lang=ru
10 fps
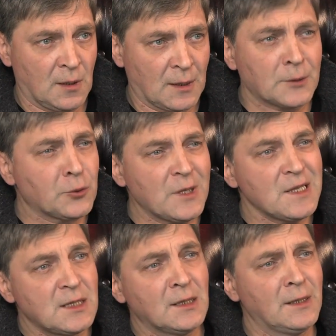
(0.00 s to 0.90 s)
которые
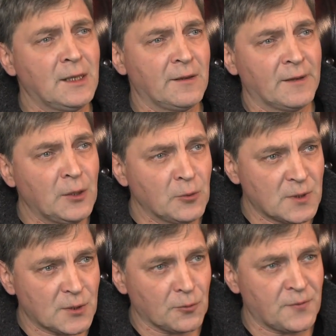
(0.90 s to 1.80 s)
делали
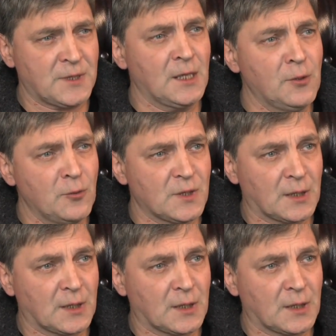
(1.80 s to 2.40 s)
революцию, все люди,